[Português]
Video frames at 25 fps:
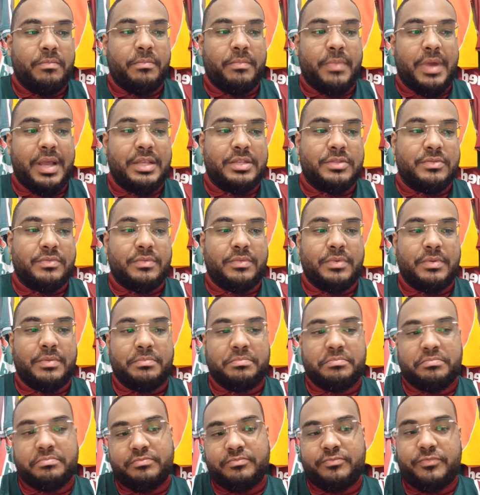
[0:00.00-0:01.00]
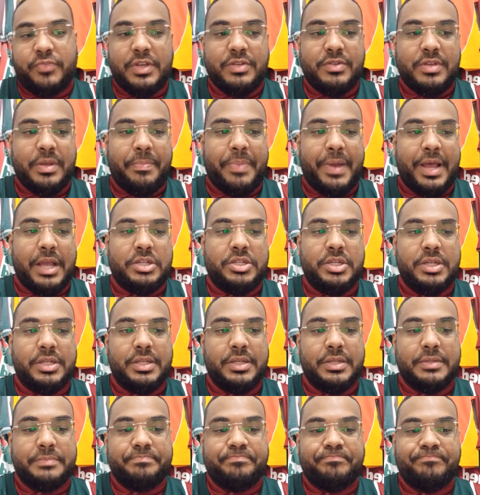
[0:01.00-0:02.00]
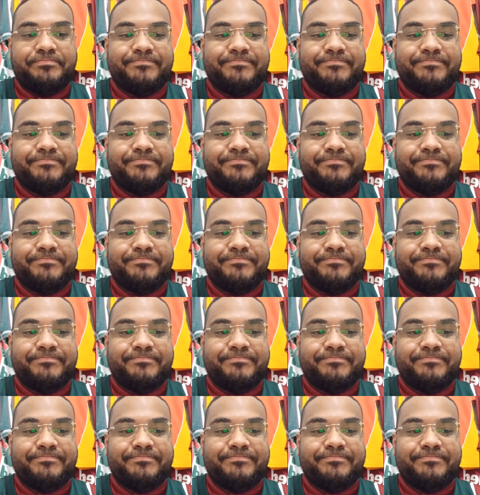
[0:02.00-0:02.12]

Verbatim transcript: Mais um. Fez uma partida